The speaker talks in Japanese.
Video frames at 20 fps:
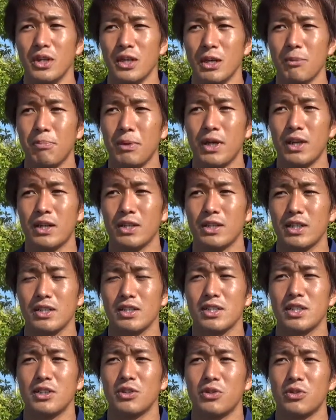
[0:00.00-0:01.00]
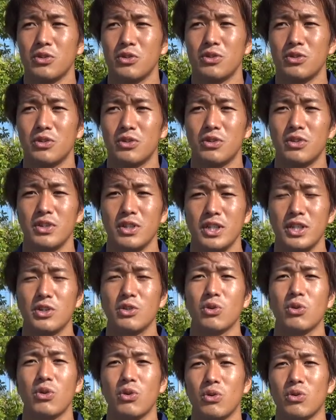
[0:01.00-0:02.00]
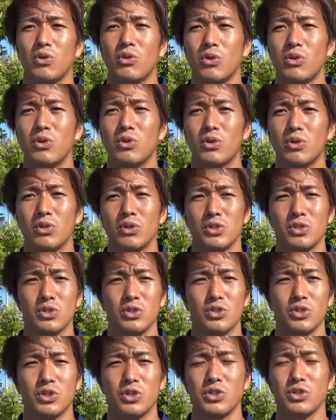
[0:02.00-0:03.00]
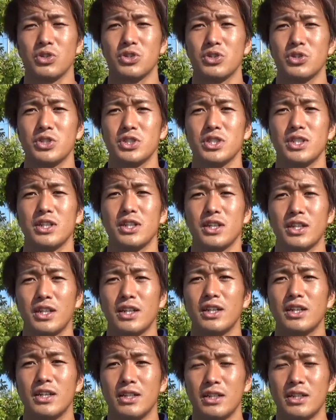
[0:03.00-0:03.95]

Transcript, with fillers: やっぱたくさんのいいとこをすごく吸収しながら